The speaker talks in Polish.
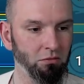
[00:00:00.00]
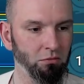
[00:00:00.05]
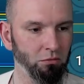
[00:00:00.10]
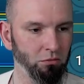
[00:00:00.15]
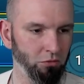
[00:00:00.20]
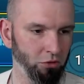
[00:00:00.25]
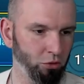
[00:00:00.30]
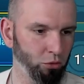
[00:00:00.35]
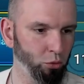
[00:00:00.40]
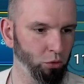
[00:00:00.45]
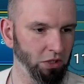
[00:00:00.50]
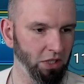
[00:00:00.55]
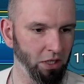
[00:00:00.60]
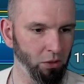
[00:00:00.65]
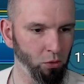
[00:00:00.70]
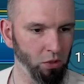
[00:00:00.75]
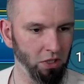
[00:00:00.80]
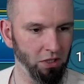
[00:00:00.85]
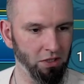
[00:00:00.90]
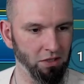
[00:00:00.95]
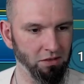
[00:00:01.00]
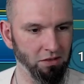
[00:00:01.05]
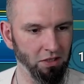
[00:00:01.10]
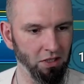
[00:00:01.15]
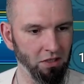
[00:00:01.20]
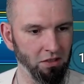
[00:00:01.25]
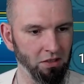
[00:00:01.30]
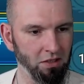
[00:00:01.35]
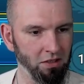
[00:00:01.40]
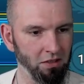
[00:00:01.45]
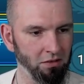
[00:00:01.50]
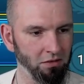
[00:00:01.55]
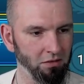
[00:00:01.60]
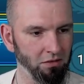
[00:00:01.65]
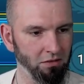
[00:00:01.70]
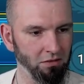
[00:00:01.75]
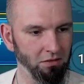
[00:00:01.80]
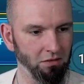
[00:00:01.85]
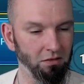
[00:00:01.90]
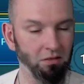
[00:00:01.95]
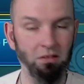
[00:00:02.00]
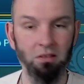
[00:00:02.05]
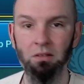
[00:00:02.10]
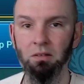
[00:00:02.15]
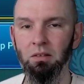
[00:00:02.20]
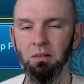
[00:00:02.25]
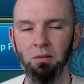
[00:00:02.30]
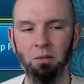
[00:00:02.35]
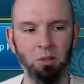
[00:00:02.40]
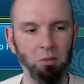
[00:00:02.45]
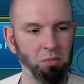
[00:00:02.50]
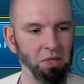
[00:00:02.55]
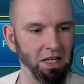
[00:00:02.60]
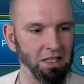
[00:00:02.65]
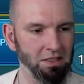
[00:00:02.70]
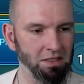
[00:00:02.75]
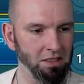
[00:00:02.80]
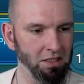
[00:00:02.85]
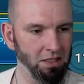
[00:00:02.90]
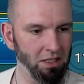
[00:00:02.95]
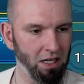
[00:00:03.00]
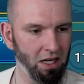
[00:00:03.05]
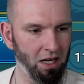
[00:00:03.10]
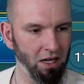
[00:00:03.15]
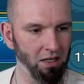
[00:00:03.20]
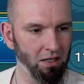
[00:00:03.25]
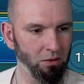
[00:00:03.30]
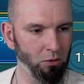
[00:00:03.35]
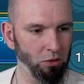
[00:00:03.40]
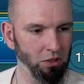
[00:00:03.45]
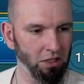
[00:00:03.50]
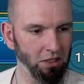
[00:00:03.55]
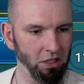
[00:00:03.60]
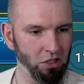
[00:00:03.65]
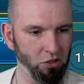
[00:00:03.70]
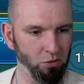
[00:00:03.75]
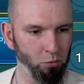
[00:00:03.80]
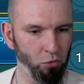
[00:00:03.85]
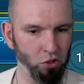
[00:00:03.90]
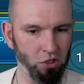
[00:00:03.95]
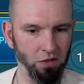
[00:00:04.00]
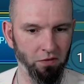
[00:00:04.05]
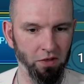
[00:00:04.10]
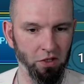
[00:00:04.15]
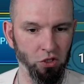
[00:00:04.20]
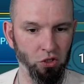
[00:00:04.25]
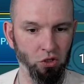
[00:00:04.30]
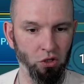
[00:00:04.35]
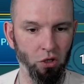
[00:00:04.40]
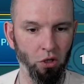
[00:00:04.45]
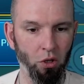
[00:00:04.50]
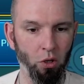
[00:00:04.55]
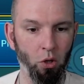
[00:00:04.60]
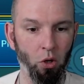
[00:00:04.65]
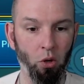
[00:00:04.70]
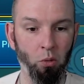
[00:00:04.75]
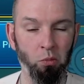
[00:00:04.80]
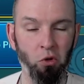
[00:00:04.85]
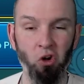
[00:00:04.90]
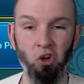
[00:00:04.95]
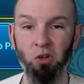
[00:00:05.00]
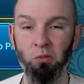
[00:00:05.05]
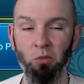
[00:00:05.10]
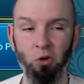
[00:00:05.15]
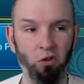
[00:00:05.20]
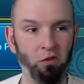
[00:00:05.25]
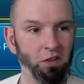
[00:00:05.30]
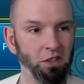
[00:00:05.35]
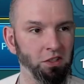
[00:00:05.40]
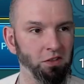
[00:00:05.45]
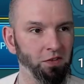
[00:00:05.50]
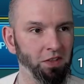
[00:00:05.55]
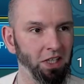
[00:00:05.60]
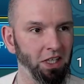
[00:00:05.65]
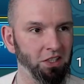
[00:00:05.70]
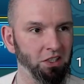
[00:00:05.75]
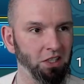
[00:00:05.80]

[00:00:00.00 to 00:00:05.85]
no tutaj akurat jest inny y, blessing, ale tutaj też może wejść polimor, więc widać